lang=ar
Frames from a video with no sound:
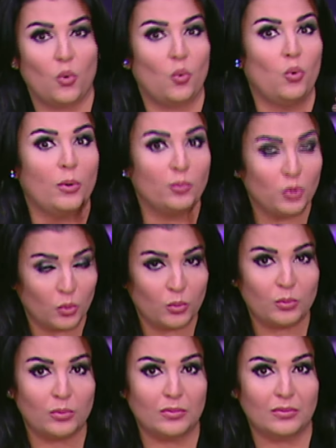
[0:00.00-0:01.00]

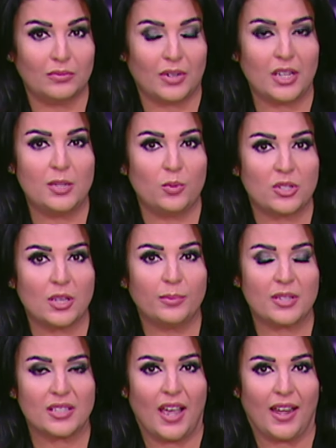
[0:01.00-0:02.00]
ورئيس منظمه
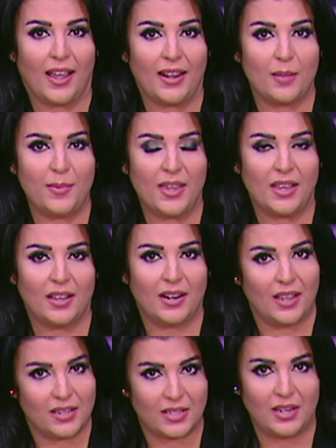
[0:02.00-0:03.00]
الصحه العالميه اللي
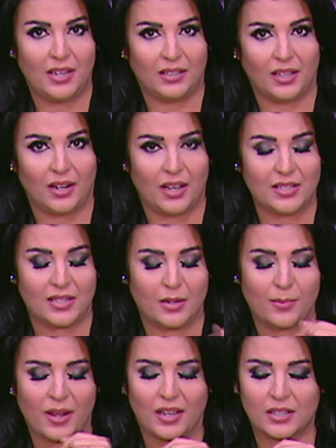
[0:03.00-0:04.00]
هي صينيه الاصل
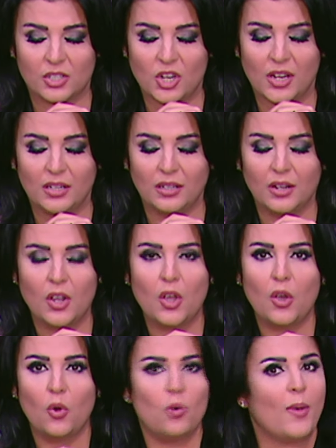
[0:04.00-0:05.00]
مارجريت تشان
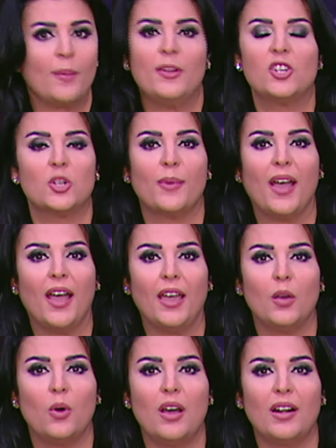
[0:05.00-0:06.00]
وما اعملش معاها
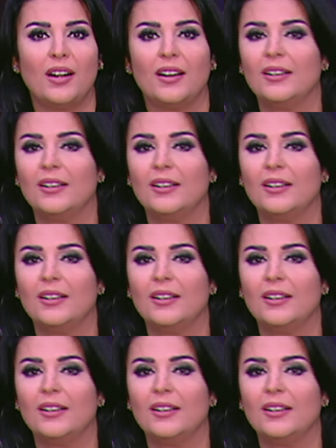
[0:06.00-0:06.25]
حوار